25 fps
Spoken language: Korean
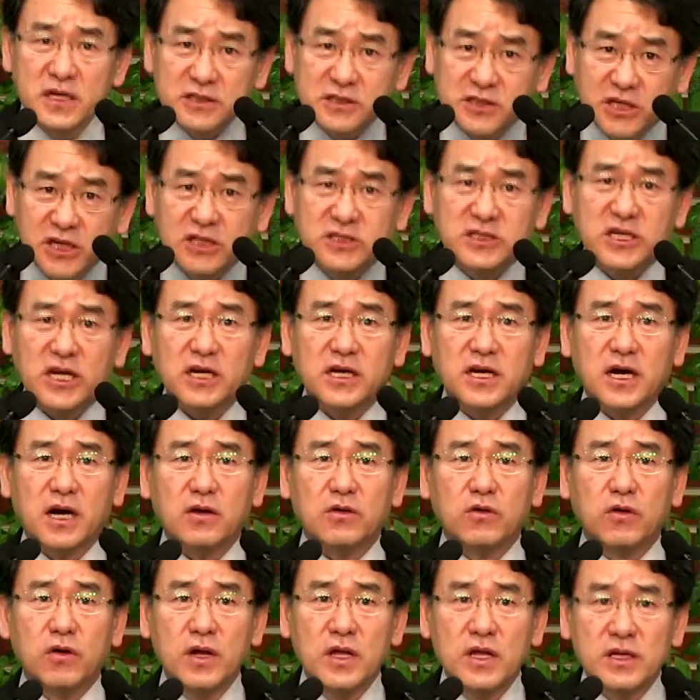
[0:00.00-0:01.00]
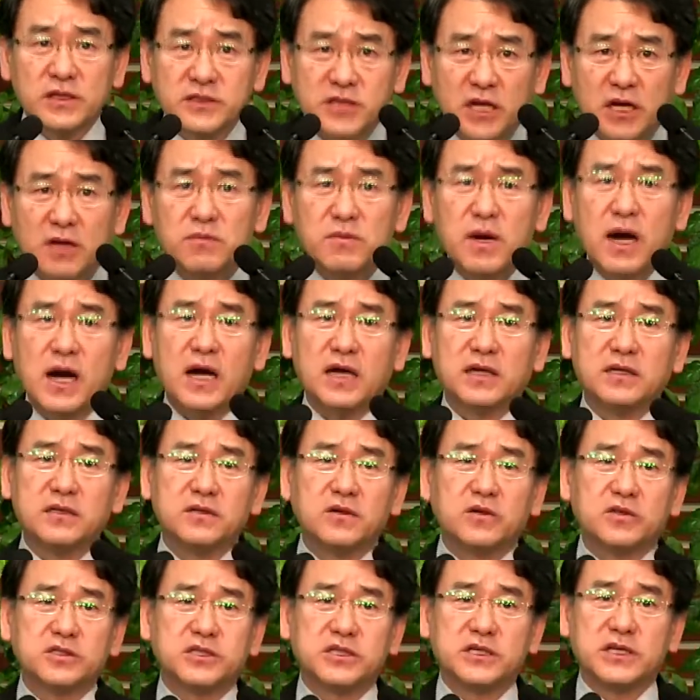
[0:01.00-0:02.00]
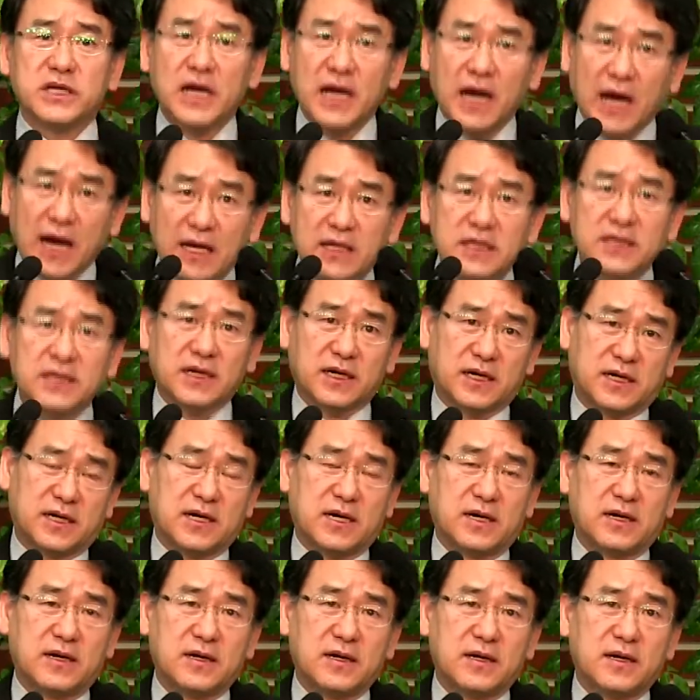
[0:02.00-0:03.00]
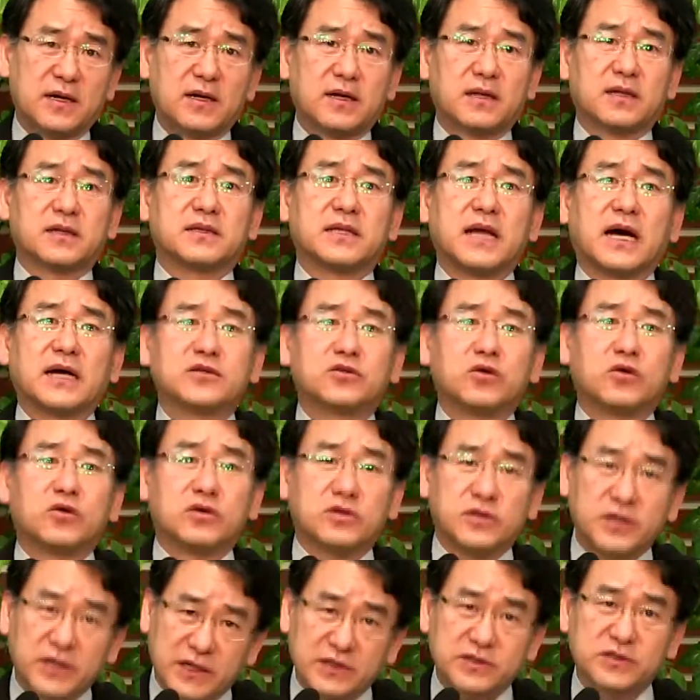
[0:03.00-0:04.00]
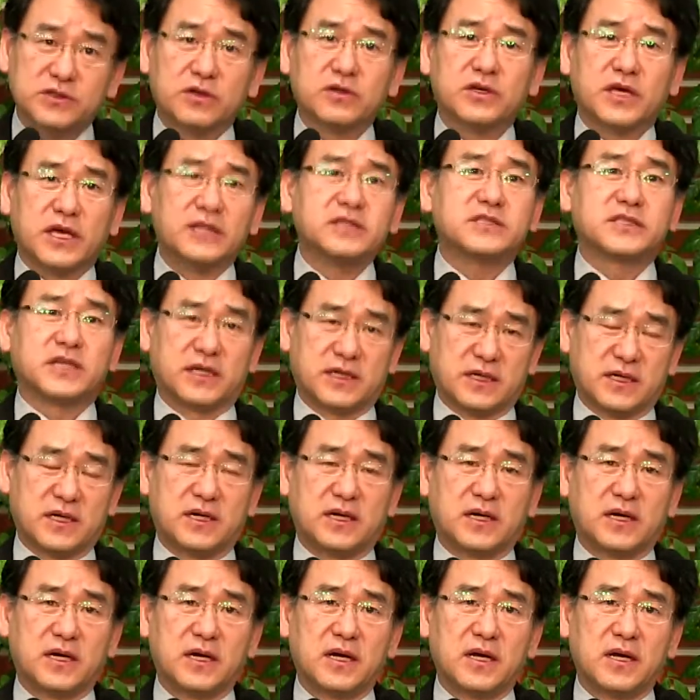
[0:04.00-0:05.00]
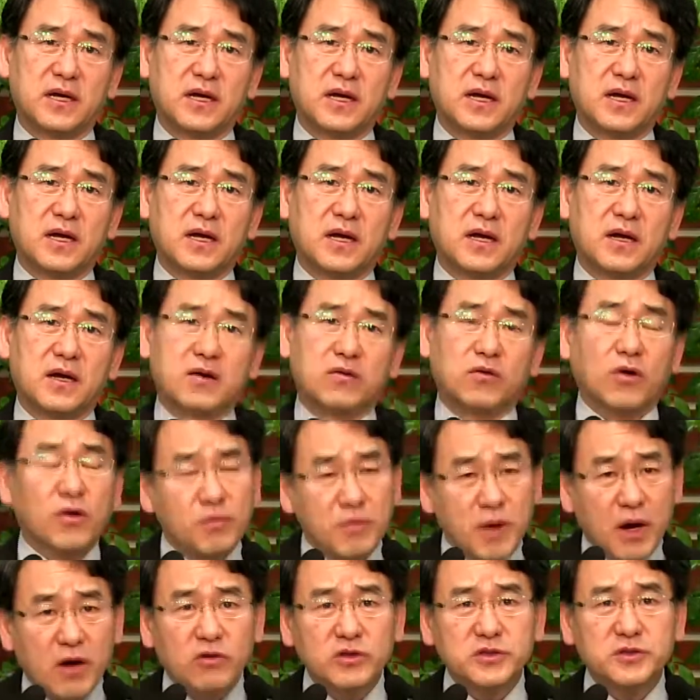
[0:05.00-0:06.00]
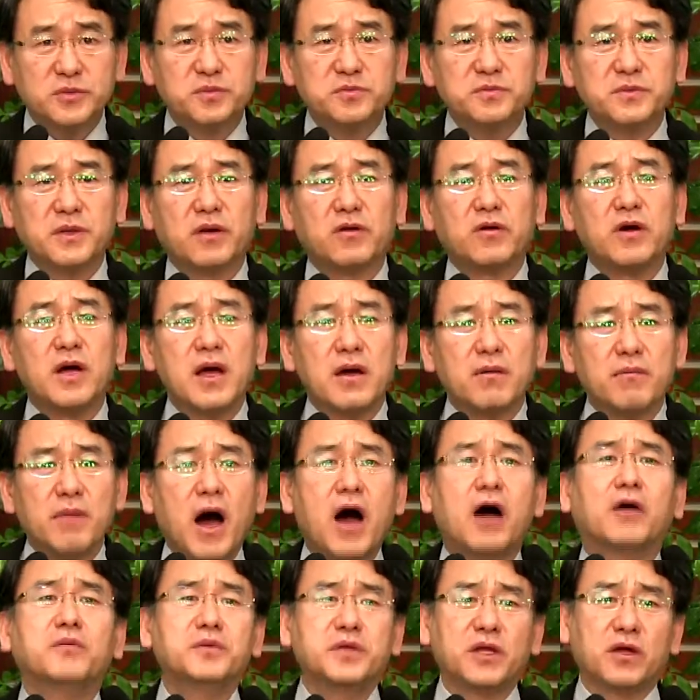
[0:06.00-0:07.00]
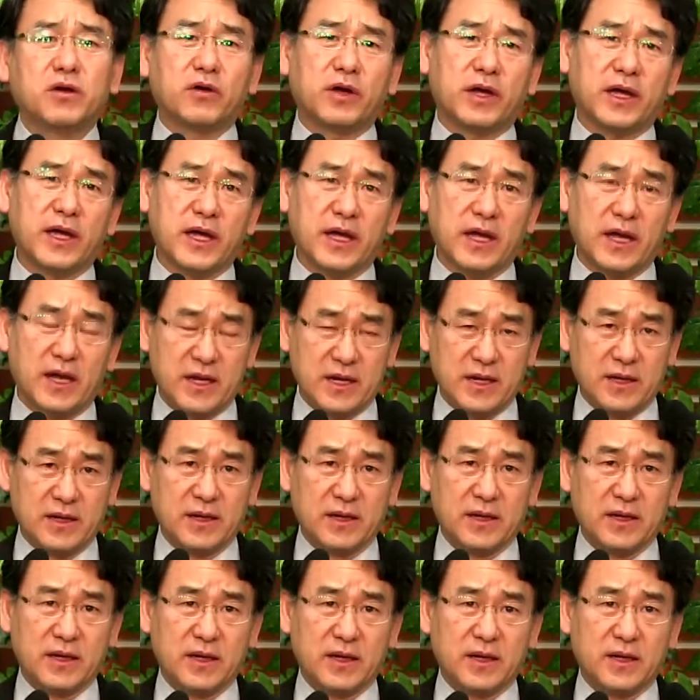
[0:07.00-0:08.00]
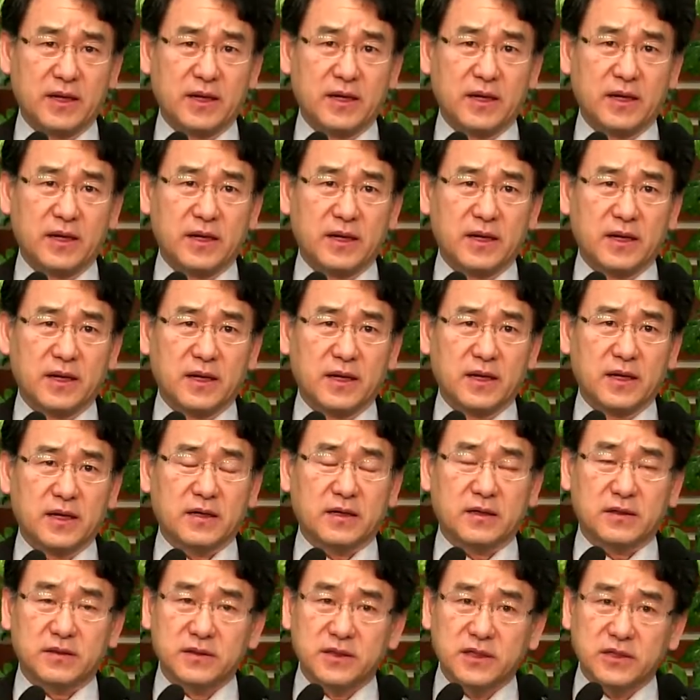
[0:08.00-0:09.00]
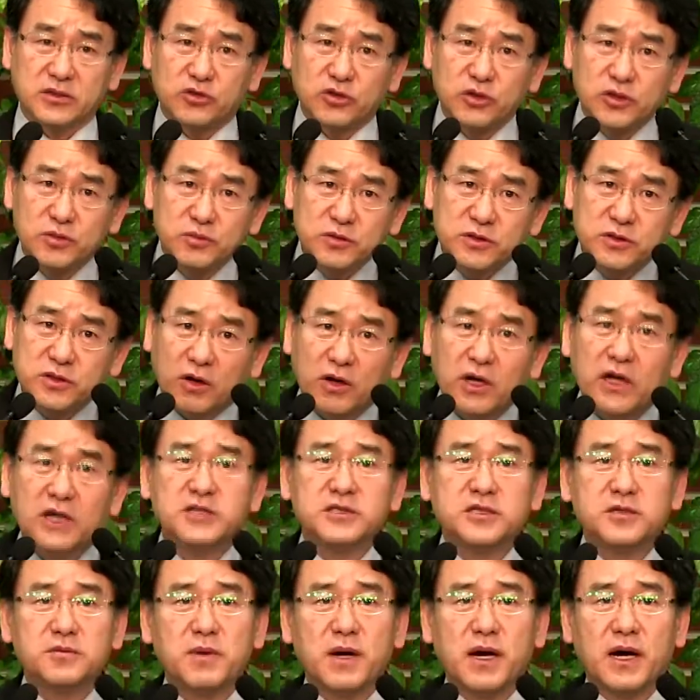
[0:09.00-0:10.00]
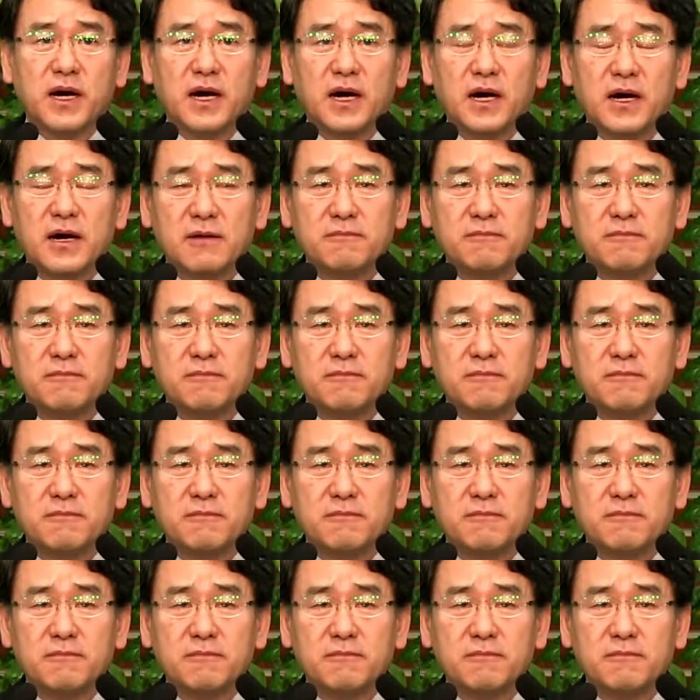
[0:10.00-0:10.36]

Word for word: 질책하고 책망하는 것이 아니라 나도 그랬어 괜찮아 원망하고 싶은 대로 마음대로 해 그런데 주님은 떠나지 마